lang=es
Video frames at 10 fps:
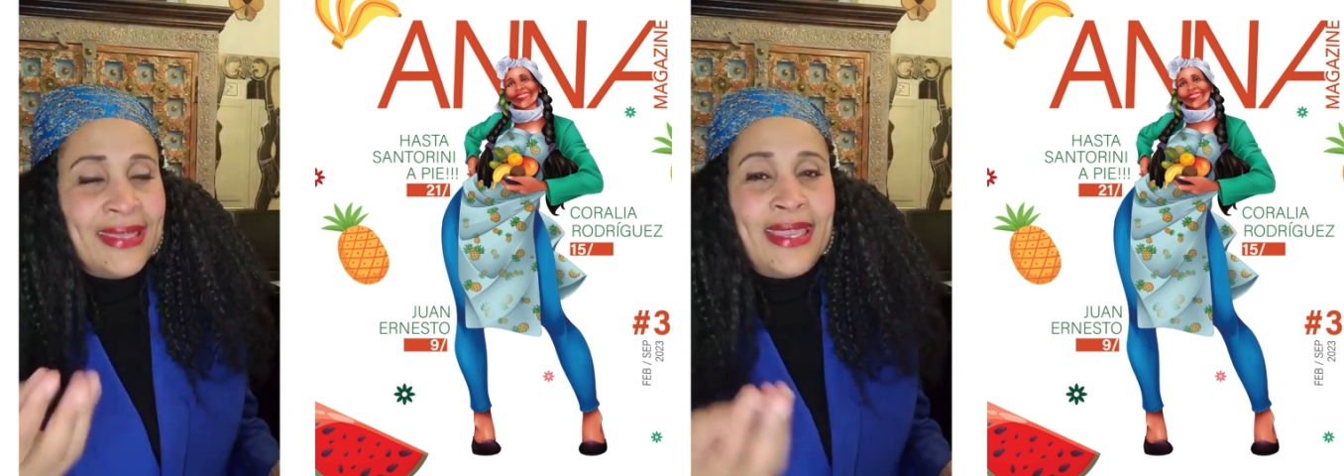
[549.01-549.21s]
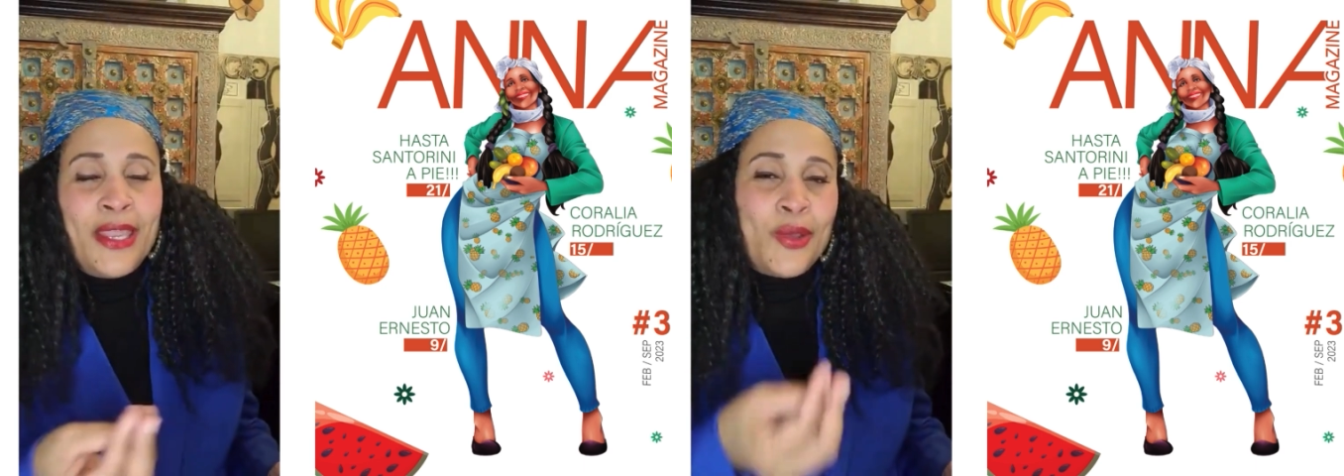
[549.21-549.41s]

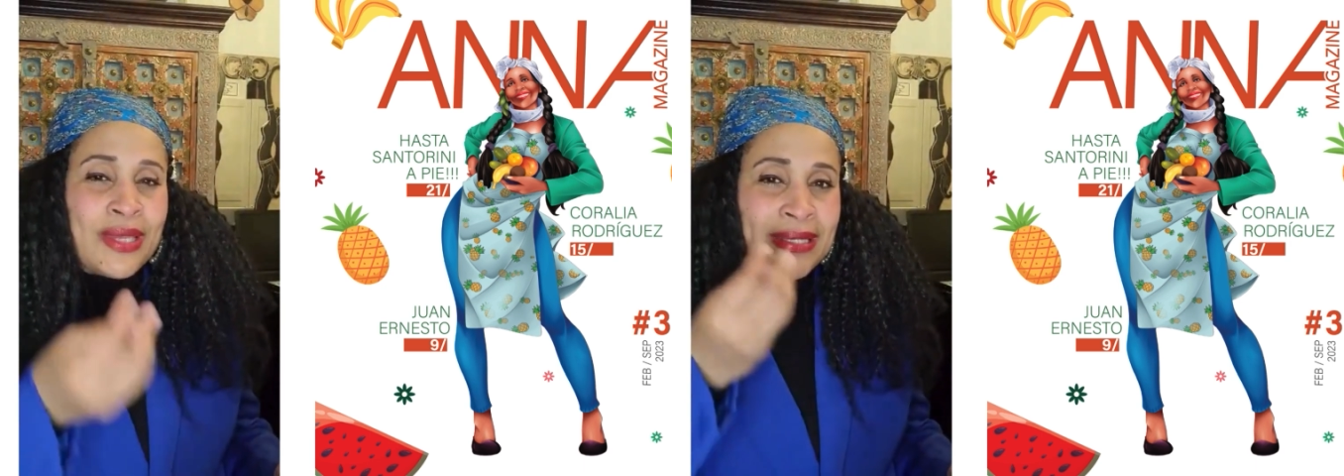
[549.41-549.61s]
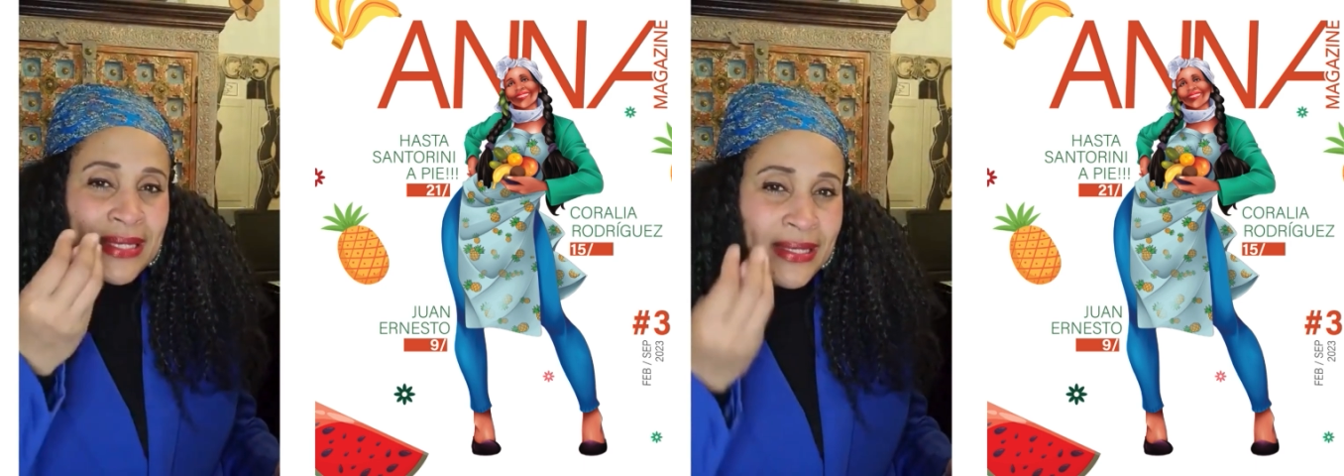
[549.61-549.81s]
Quiero
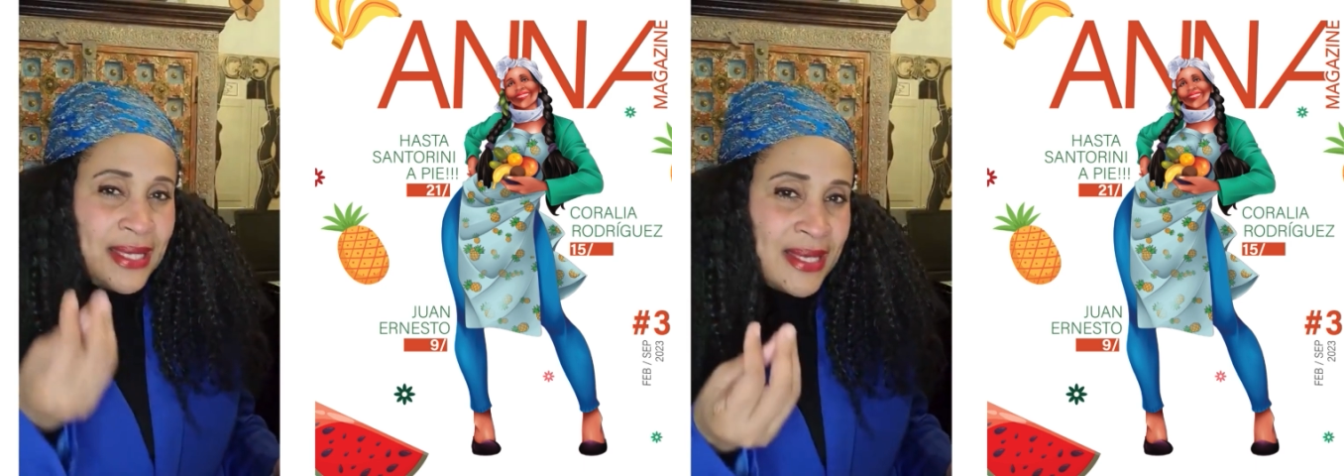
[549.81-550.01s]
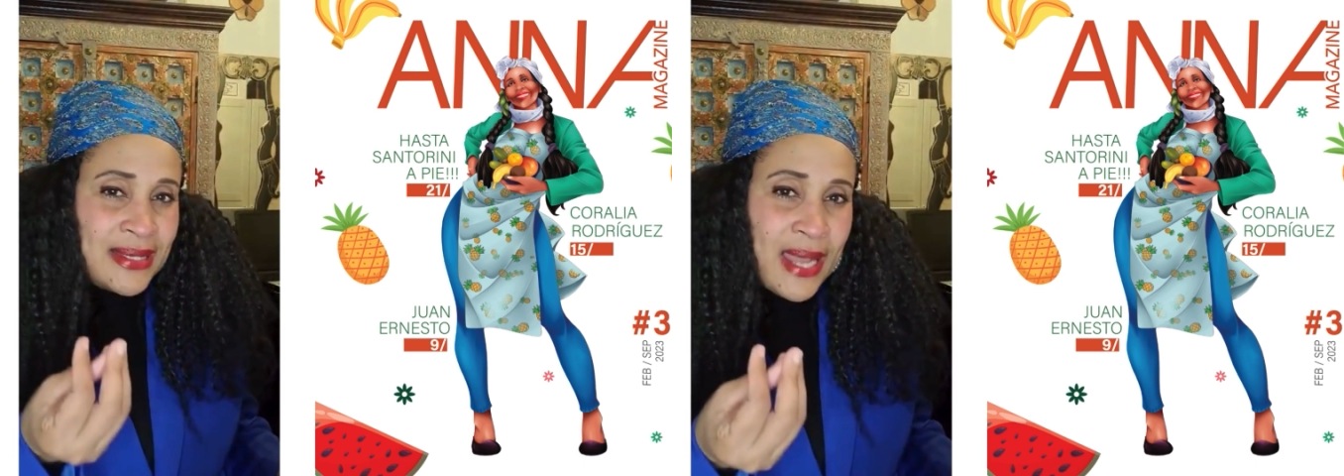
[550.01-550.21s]
que si
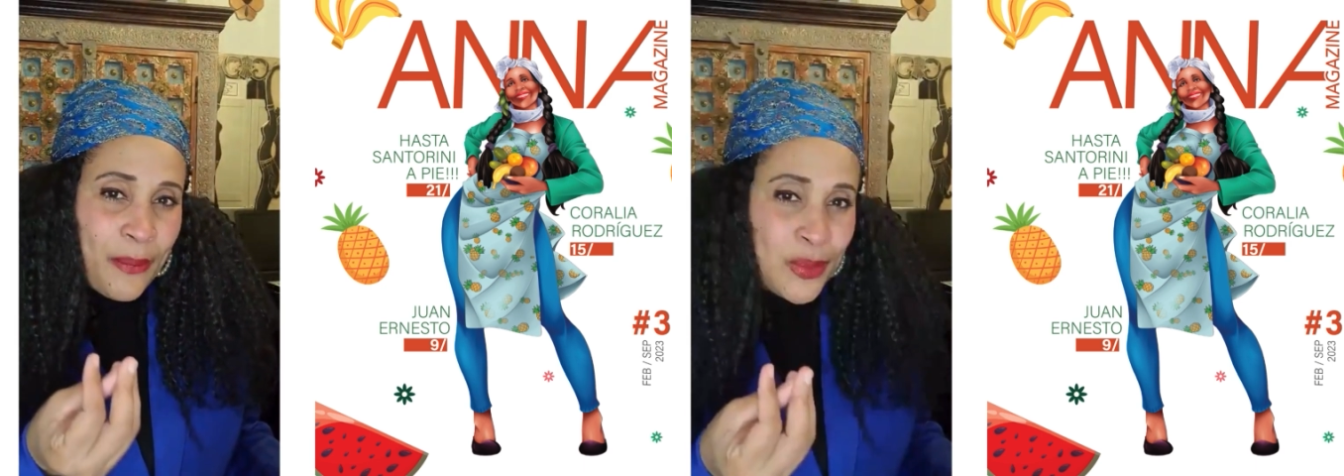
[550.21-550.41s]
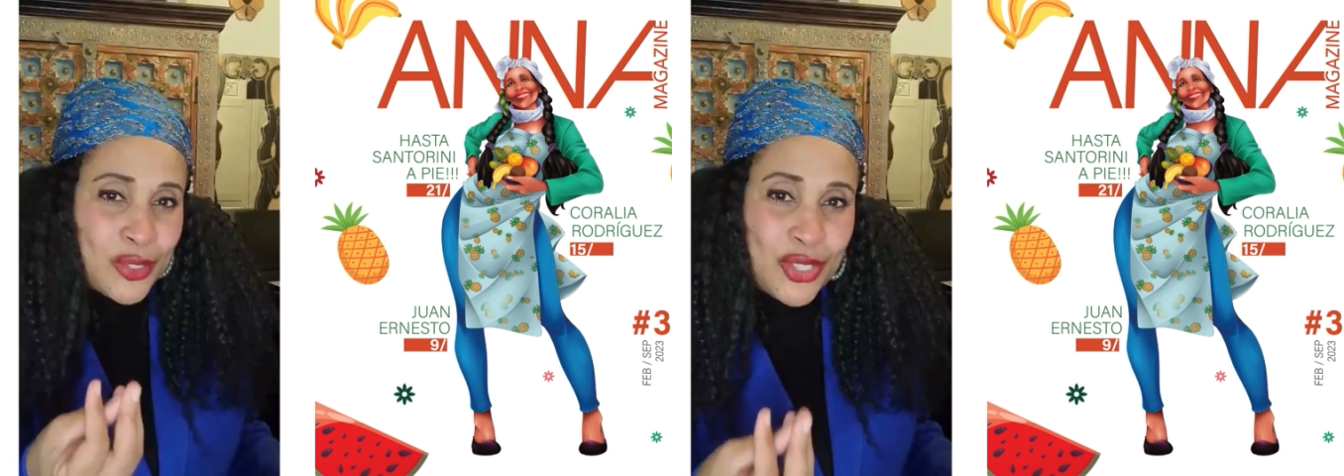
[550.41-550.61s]
tienes
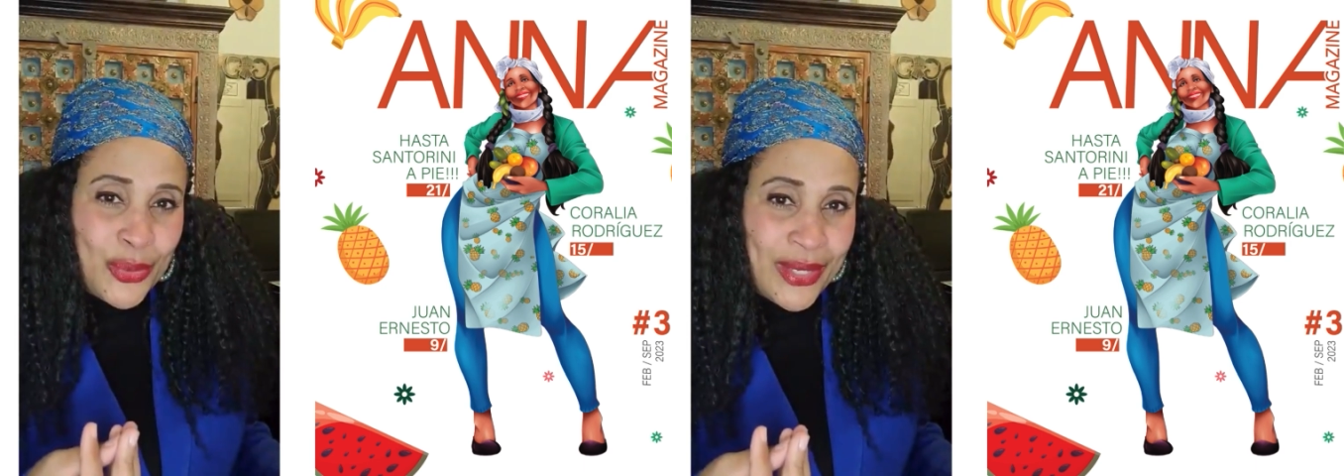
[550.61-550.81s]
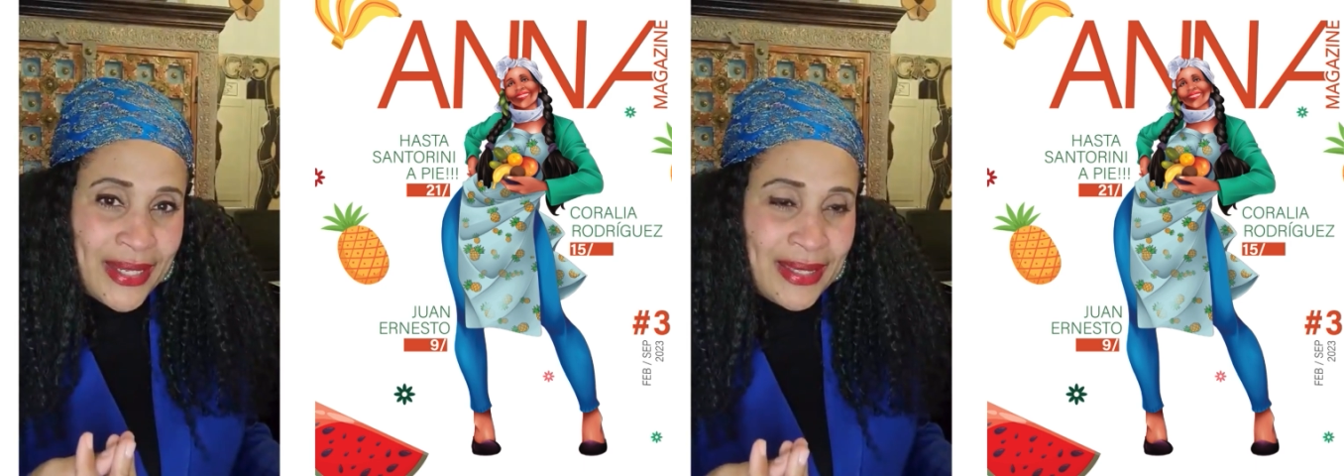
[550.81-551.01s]
la
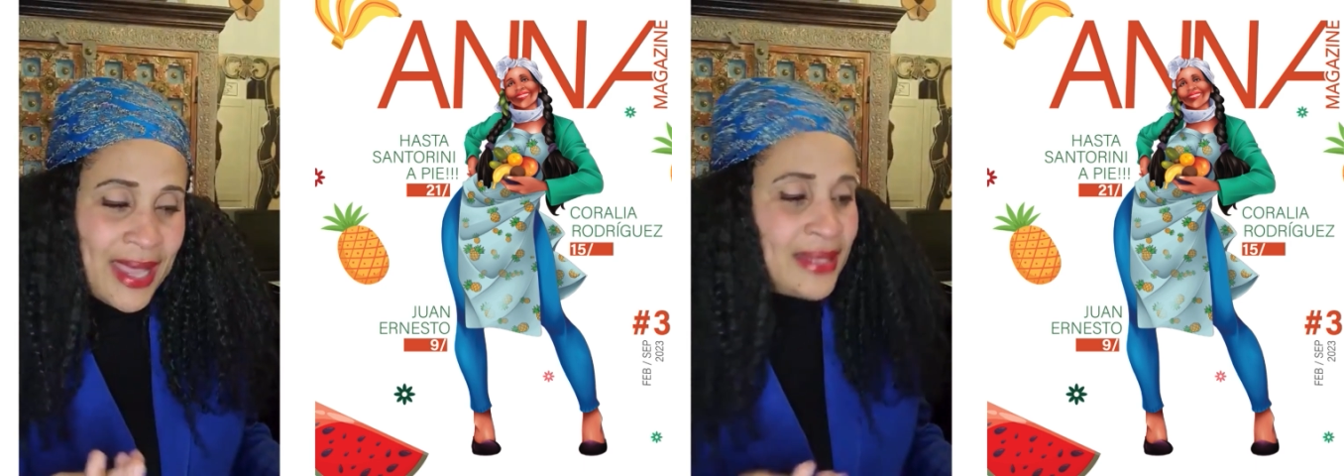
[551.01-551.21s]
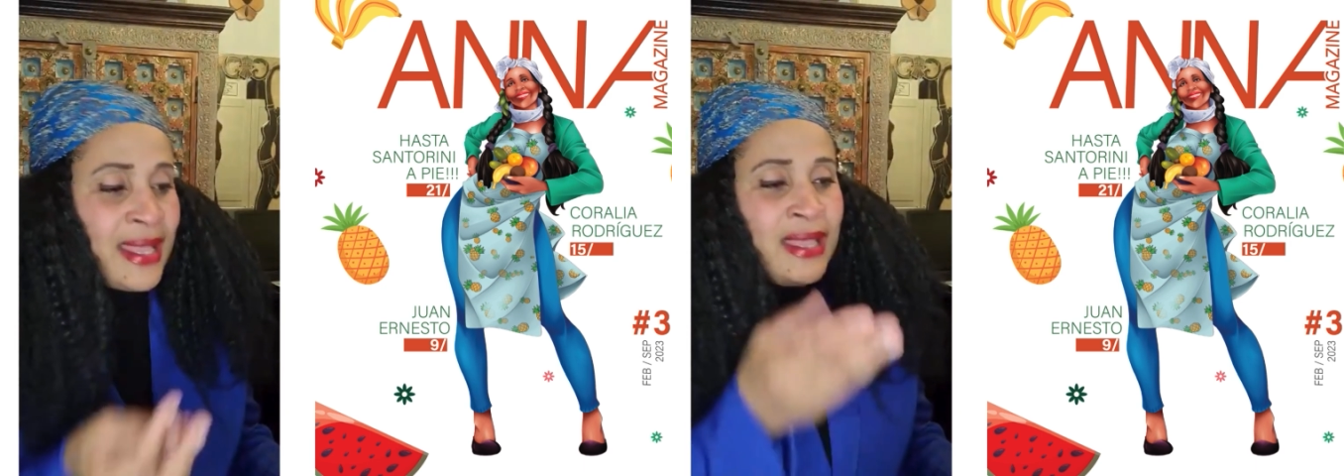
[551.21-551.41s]

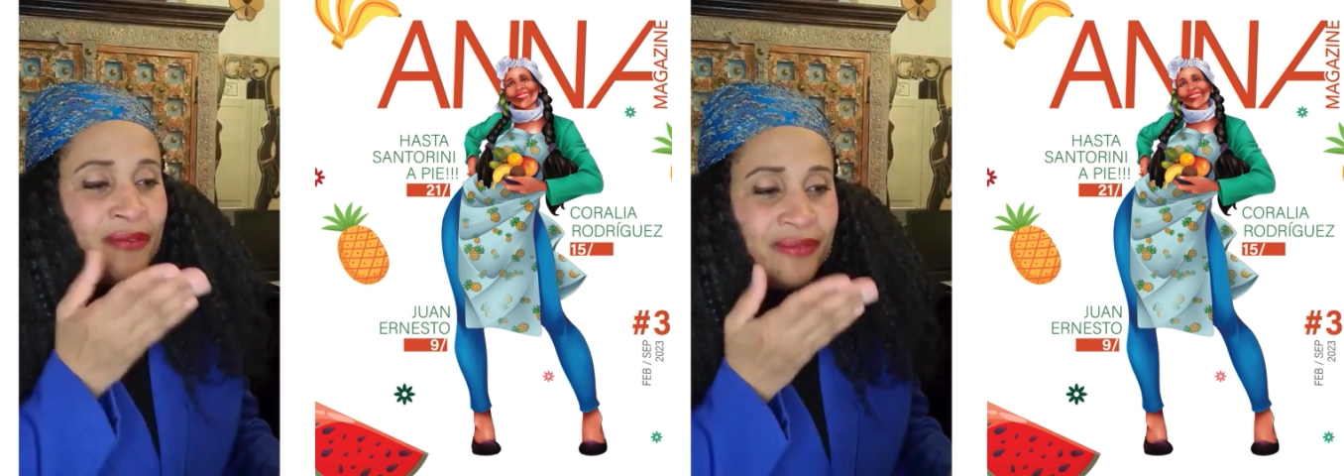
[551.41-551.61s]
posibilidad